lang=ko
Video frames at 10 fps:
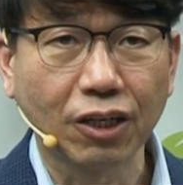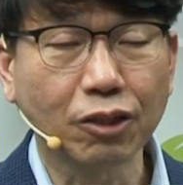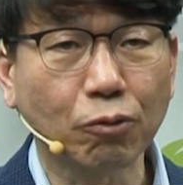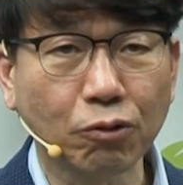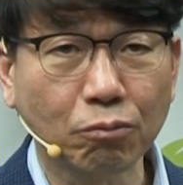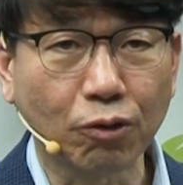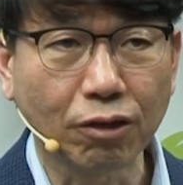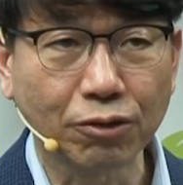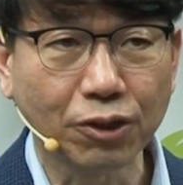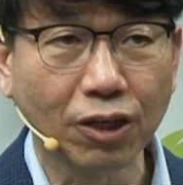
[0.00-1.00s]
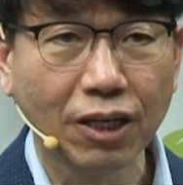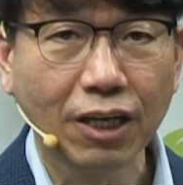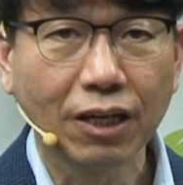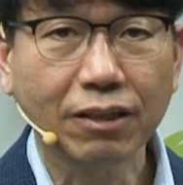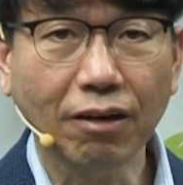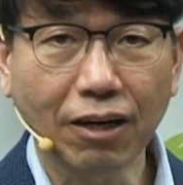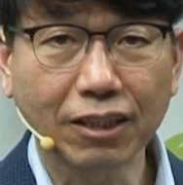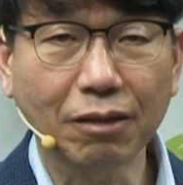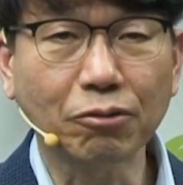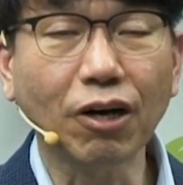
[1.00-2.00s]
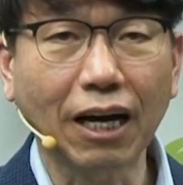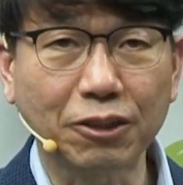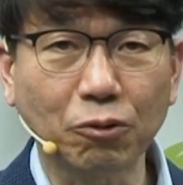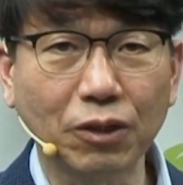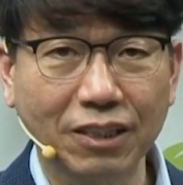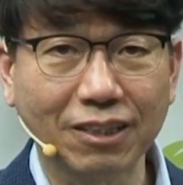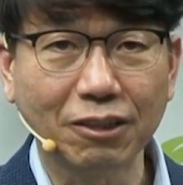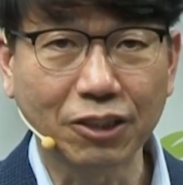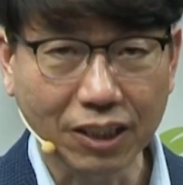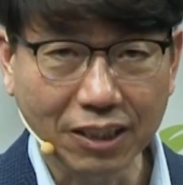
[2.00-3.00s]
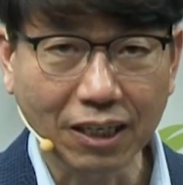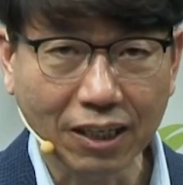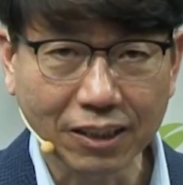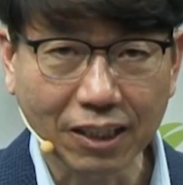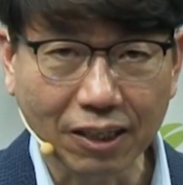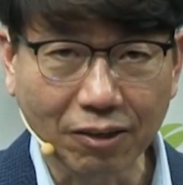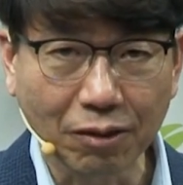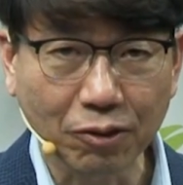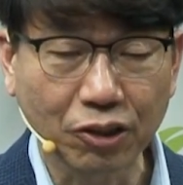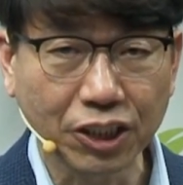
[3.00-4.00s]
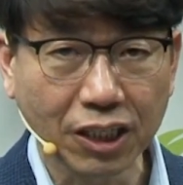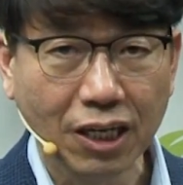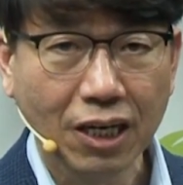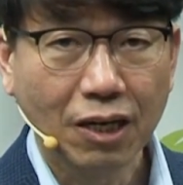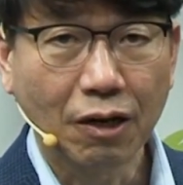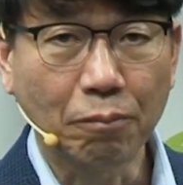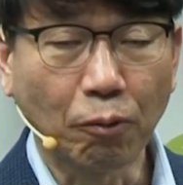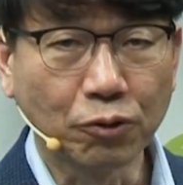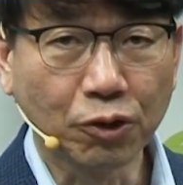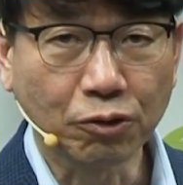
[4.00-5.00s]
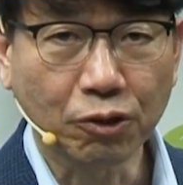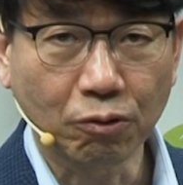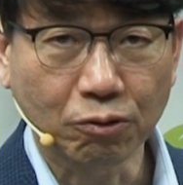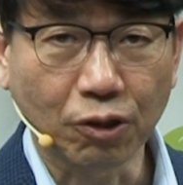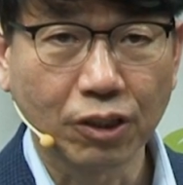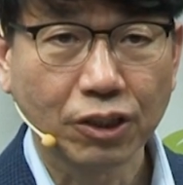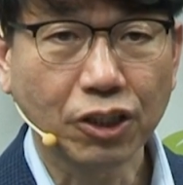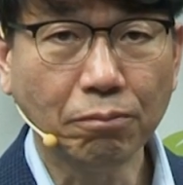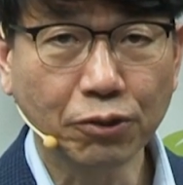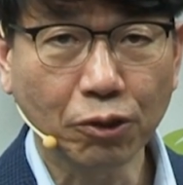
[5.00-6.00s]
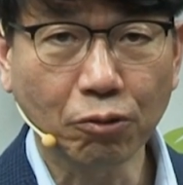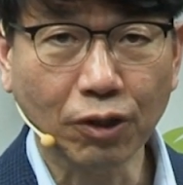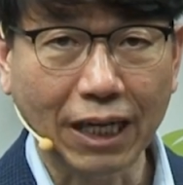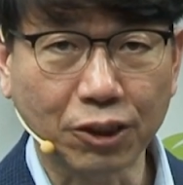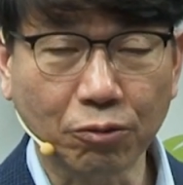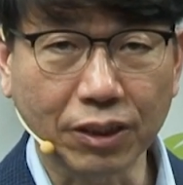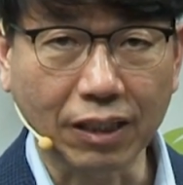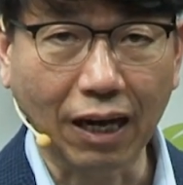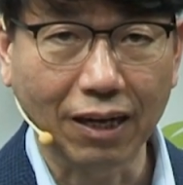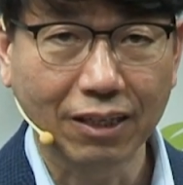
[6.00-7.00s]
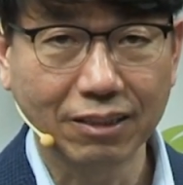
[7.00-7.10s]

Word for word: 그래서 보통 뭐라고 그러죠? 태어날 때부터 가지고 있는 거 이렇게 이야기하잖아요. 왜냐하면 그것이 본성적으로, 천부적으로 가지고 있다.